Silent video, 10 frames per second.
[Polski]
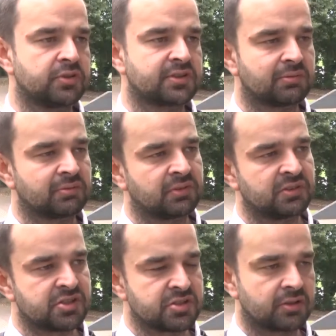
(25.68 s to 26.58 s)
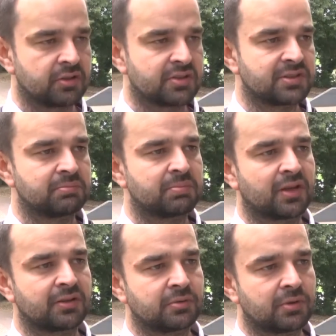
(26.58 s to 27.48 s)
nich są jeżyki, to są
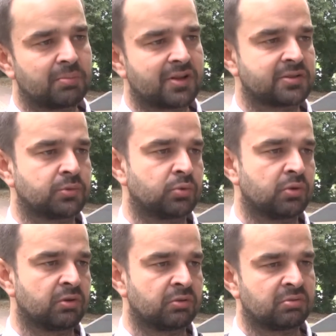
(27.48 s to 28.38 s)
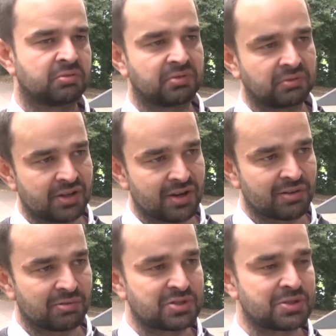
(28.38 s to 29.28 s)
ptaki, które bardzo długo
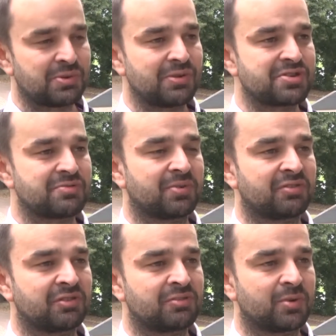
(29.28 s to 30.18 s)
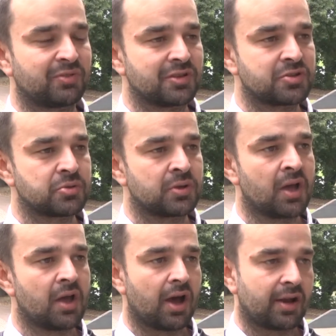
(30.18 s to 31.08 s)
niejako utrzymują się w powietrzu,
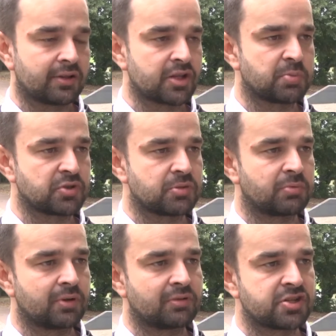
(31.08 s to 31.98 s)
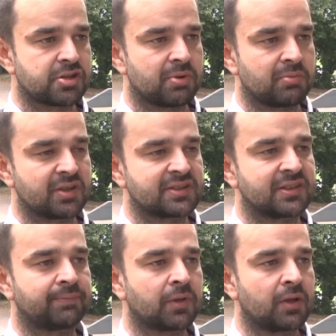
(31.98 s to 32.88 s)
ale też potrzebują dla siebie
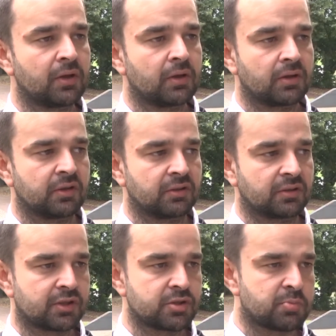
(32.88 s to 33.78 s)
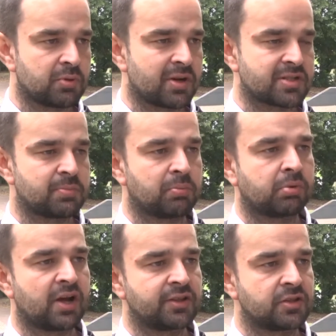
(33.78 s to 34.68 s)
miejsca. E, kiedyś były bardzo
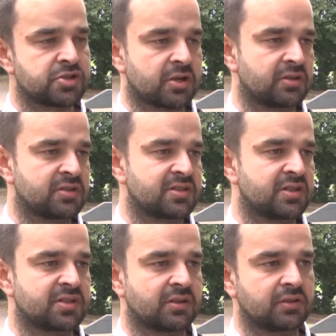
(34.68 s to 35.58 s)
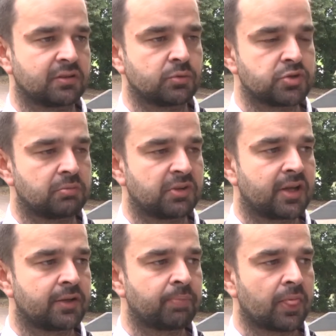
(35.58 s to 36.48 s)
popularne, dzisiaj jest niestety ich dużo
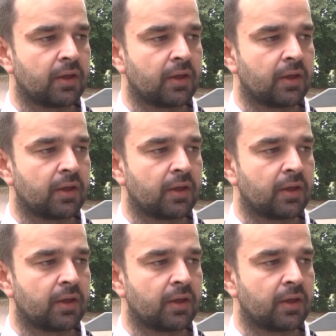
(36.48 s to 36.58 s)
mniej